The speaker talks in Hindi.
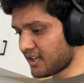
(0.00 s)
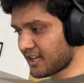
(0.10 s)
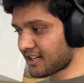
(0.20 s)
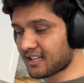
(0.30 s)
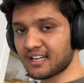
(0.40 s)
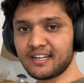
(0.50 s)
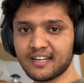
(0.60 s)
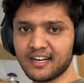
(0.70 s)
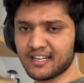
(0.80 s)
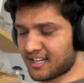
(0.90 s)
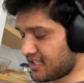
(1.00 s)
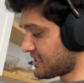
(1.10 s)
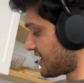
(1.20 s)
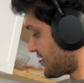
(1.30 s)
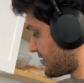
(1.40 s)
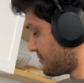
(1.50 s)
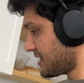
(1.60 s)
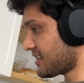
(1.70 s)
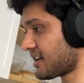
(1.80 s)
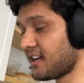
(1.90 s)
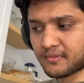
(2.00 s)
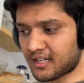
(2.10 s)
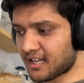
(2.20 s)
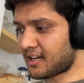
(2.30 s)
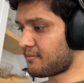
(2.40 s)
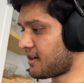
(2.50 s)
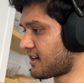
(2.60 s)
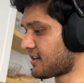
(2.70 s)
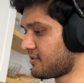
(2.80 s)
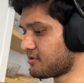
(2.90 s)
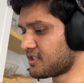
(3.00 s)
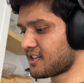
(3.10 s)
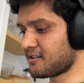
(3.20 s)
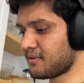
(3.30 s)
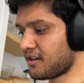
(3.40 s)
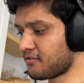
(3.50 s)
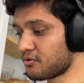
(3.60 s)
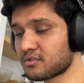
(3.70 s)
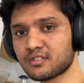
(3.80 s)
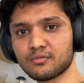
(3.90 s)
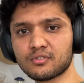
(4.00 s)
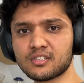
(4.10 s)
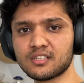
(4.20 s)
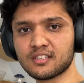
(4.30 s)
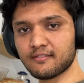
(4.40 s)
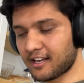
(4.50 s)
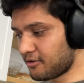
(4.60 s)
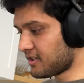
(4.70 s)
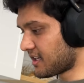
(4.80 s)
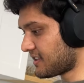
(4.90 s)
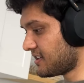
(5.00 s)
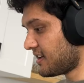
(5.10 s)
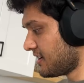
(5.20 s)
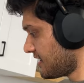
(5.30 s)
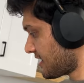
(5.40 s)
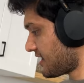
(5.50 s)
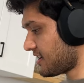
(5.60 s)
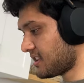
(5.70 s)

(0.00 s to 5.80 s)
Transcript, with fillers: ना यार क्लीन डाइट खानी ज़्यादा बेहतर है तड़का मार रहे हो चिकन में फिर उस उस चीज़ की वैल्यू नहीं रहती है आ,